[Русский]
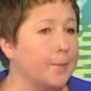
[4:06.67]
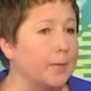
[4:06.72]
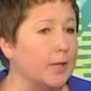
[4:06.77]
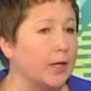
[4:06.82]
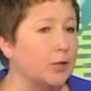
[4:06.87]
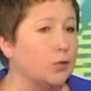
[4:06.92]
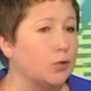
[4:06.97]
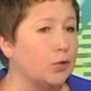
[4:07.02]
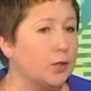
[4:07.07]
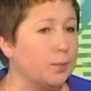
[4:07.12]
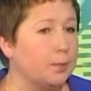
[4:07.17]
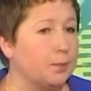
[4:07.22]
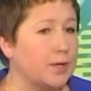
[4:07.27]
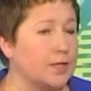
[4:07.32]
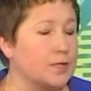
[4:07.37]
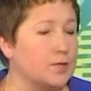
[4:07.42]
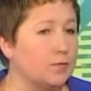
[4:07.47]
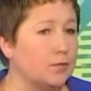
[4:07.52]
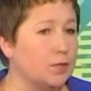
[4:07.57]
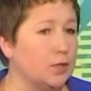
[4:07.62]
которое
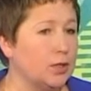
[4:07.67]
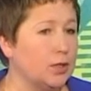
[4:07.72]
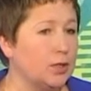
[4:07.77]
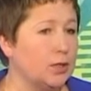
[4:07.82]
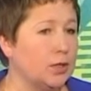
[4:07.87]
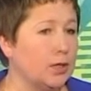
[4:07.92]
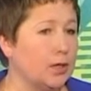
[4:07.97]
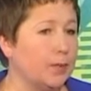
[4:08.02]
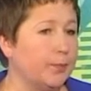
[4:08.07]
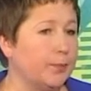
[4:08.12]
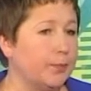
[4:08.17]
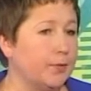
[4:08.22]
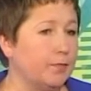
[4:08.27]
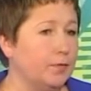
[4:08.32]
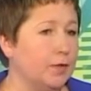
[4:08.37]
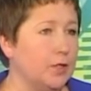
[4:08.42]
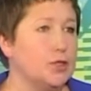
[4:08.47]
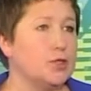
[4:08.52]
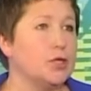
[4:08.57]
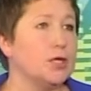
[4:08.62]
позволит нам
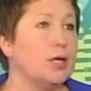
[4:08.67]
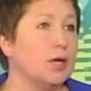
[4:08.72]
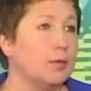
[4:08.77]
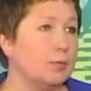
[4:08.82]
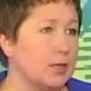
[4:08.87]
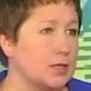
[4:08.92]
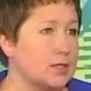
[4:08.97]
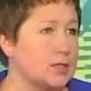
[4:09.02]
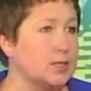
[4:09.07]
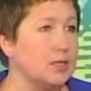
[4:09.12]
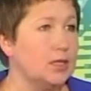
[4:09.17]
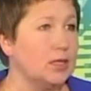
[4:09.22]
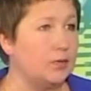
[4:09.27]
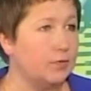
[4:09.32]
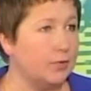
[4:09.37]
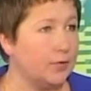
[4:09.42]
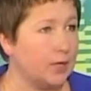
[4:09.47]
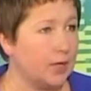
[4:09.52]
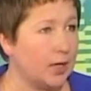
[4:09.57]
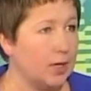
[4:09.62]
привлечь и областные областные и
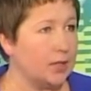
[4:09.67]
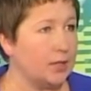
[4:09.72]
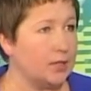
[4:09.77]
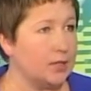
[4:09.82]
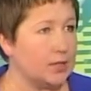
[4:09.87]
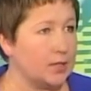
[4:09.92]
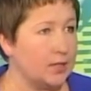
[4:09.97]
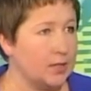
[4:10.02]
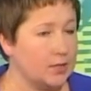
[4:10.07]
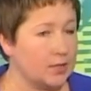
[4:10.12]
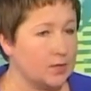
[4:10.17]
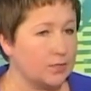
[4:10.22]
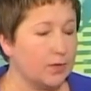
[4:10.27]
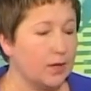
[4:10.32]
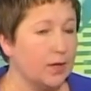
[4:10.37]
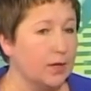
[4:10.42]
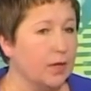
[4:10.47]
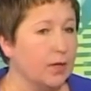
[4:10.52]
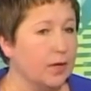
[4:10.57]
федеральные средства